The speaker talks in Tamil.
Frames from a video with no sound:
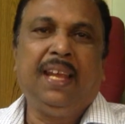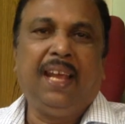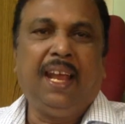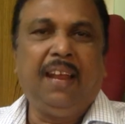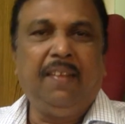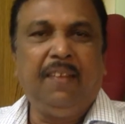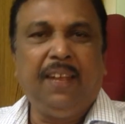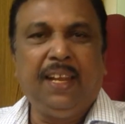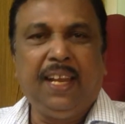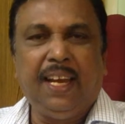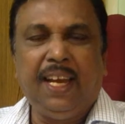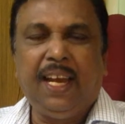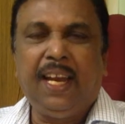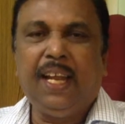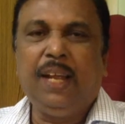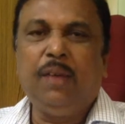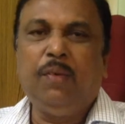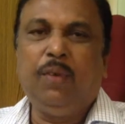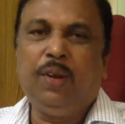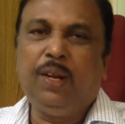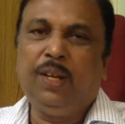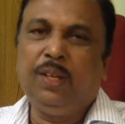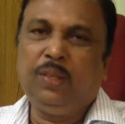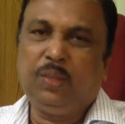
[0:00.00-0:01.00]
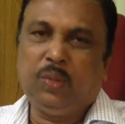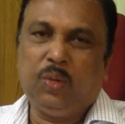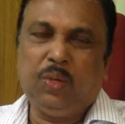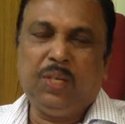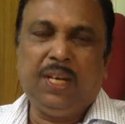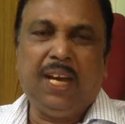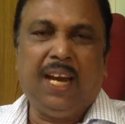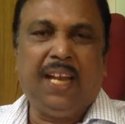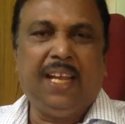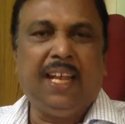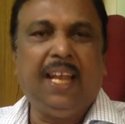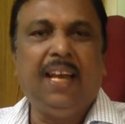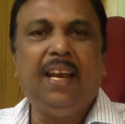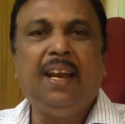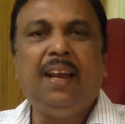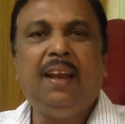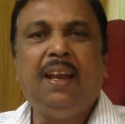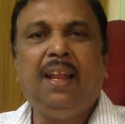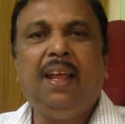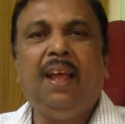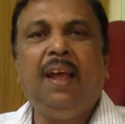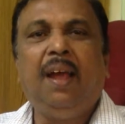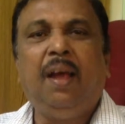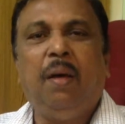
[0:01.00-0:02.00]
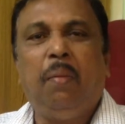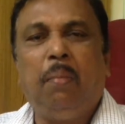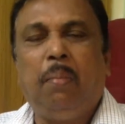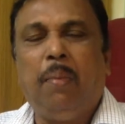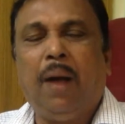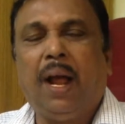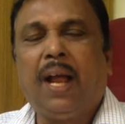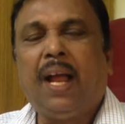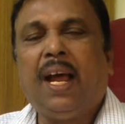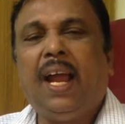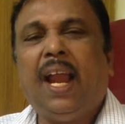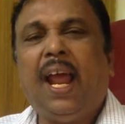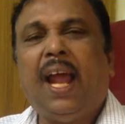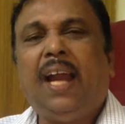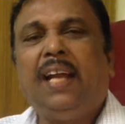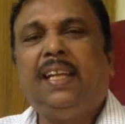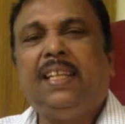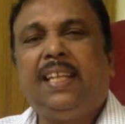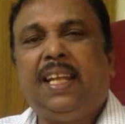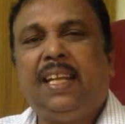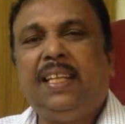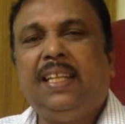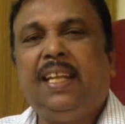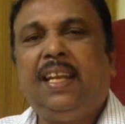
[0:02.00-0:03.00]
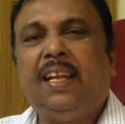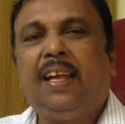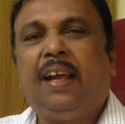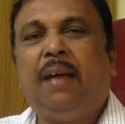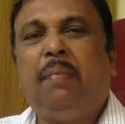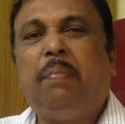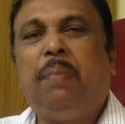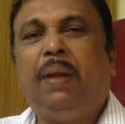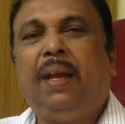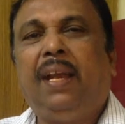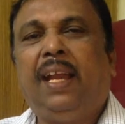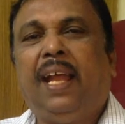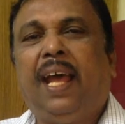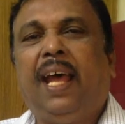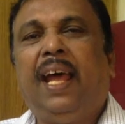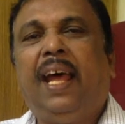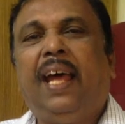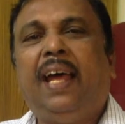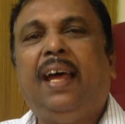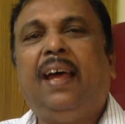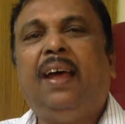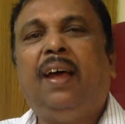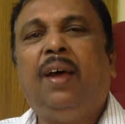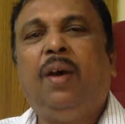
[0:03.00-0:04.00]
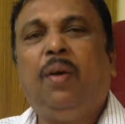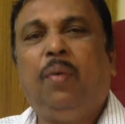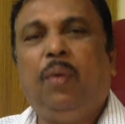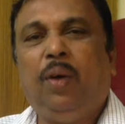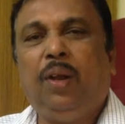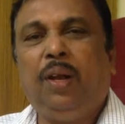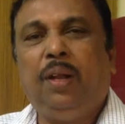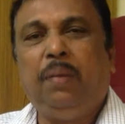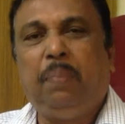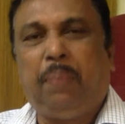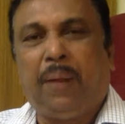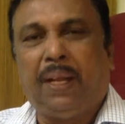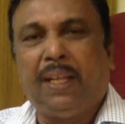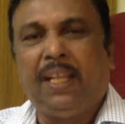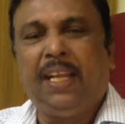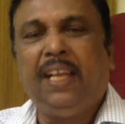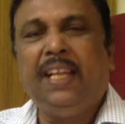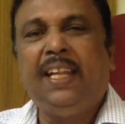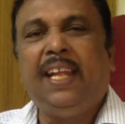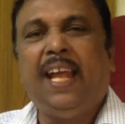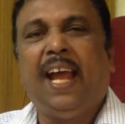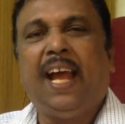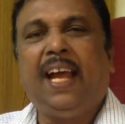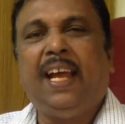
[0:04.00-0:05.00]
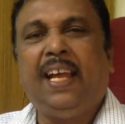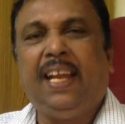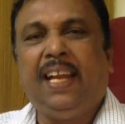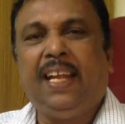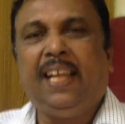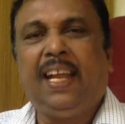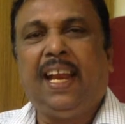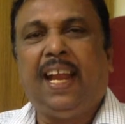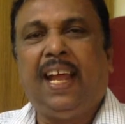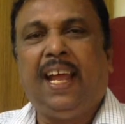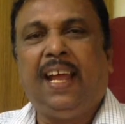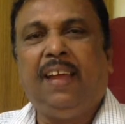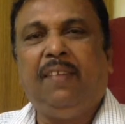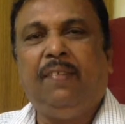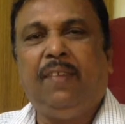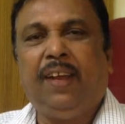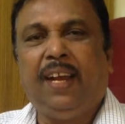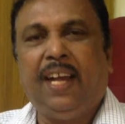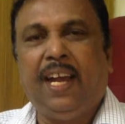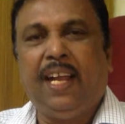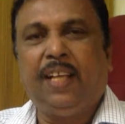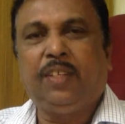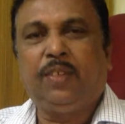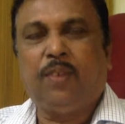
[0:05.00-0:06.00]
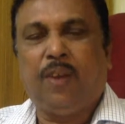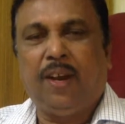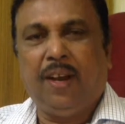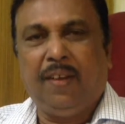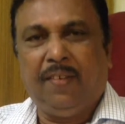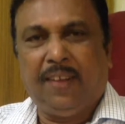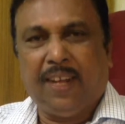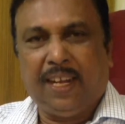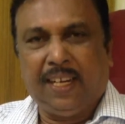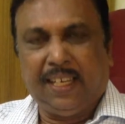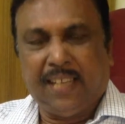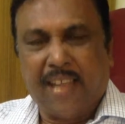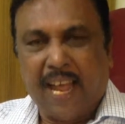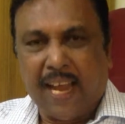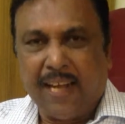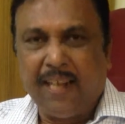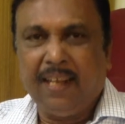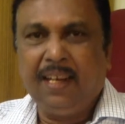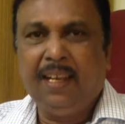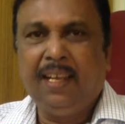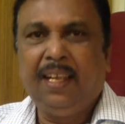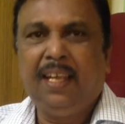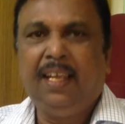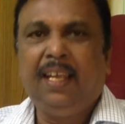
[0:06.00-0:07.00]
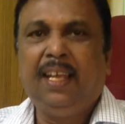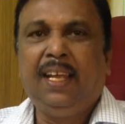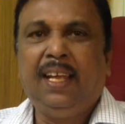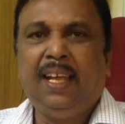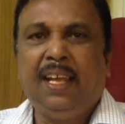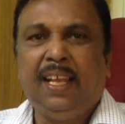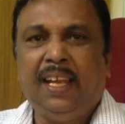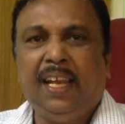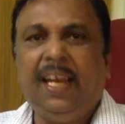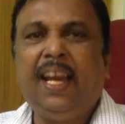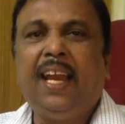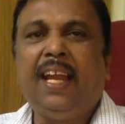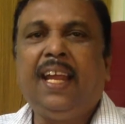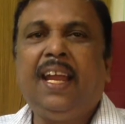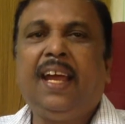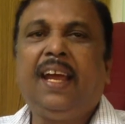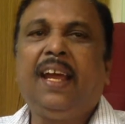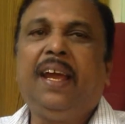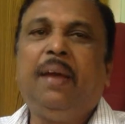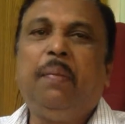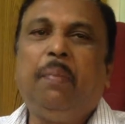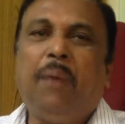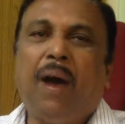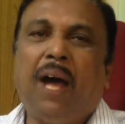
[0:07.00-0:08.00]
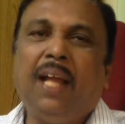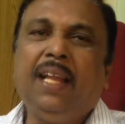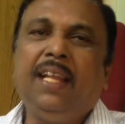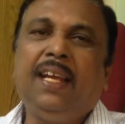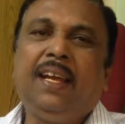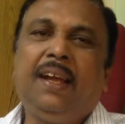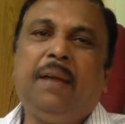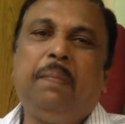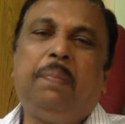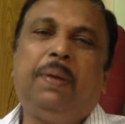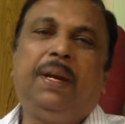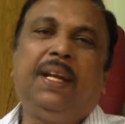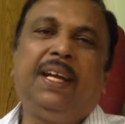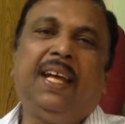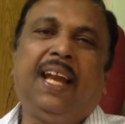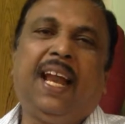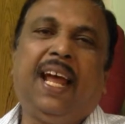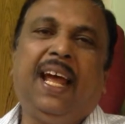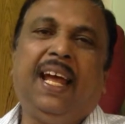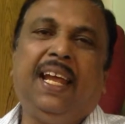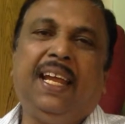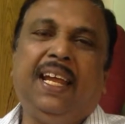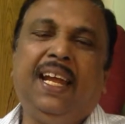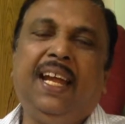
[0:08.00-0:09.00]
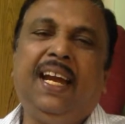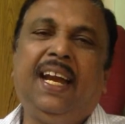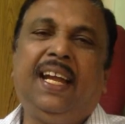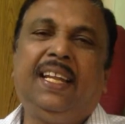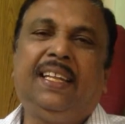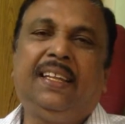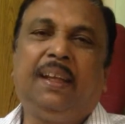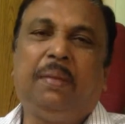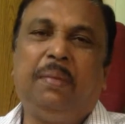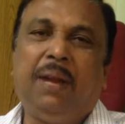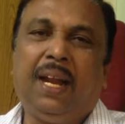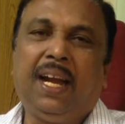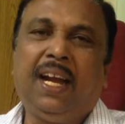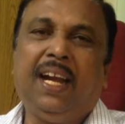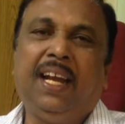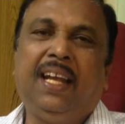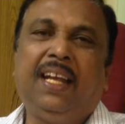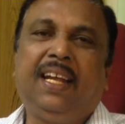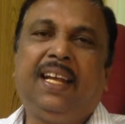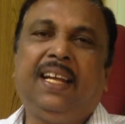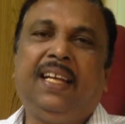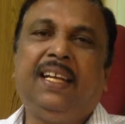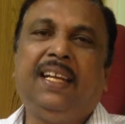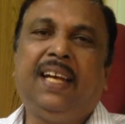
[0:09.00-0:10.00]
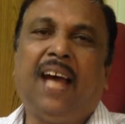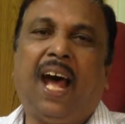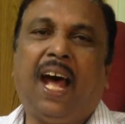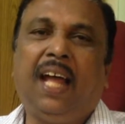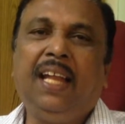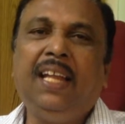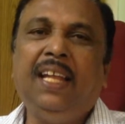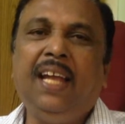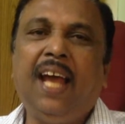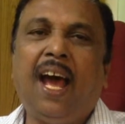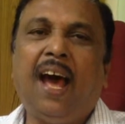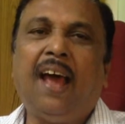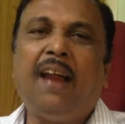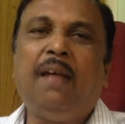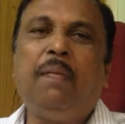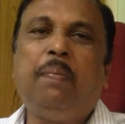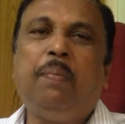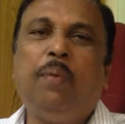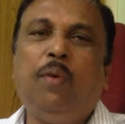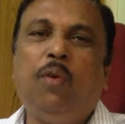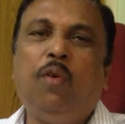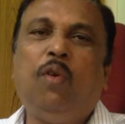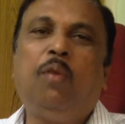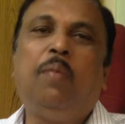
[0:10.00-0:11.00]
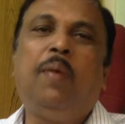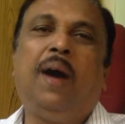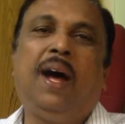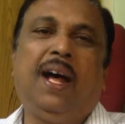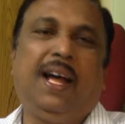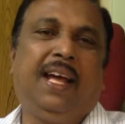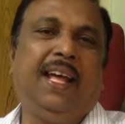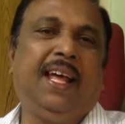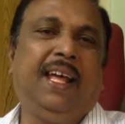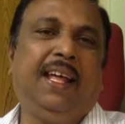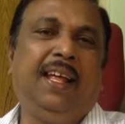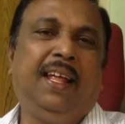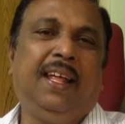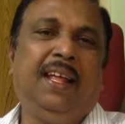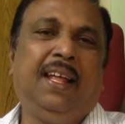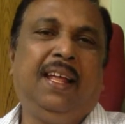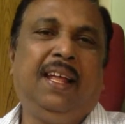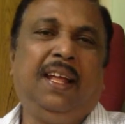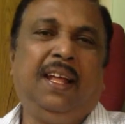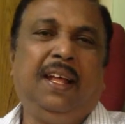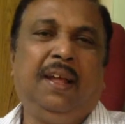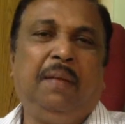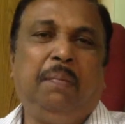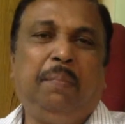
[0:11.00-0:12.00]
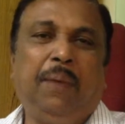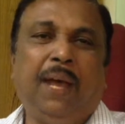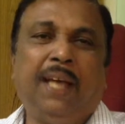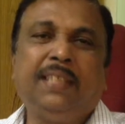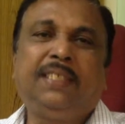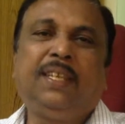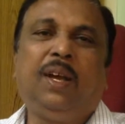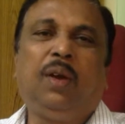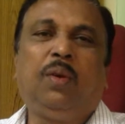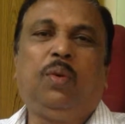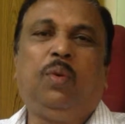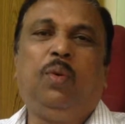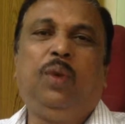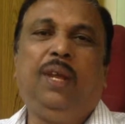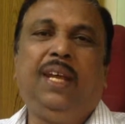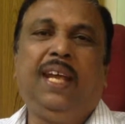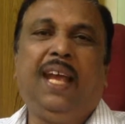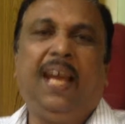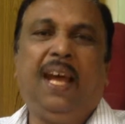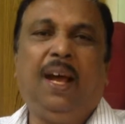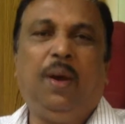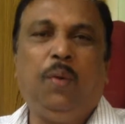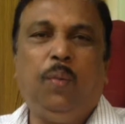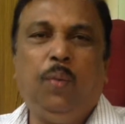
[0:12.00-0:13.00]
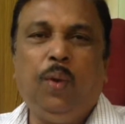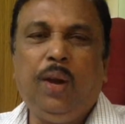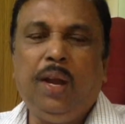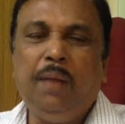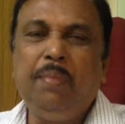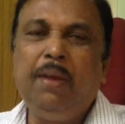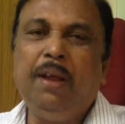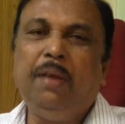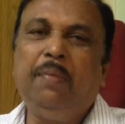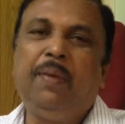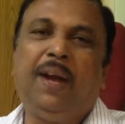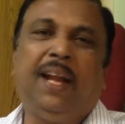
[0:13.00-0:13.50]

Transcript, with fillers: எனவே இன்றைய ஒரு சூழ்நிலையில் மக்களால் தேர்ந்தெடுக்கப்பட்ட ஒரு பிரதிநிதியாக இருக்கிற விக்னேஸ்வரன் அவர்கள்தான் இன்றைக்கு அங்கே பாதிக்கப்படுகிற ஈழத் தமிழர்களுக்கு அதிகாரப்பூர்வமாக பேசக்கூடிய உரிமை